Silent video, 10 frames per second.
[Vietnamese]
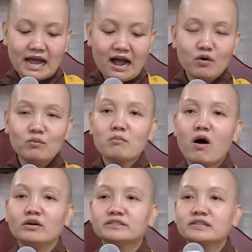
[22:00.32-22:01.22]
ao
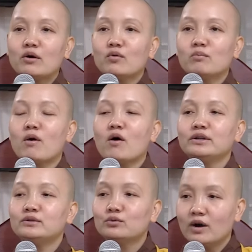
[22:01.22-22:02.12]
bỏ sau
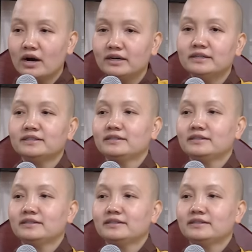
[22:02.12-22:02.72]
mọi trú ẩn.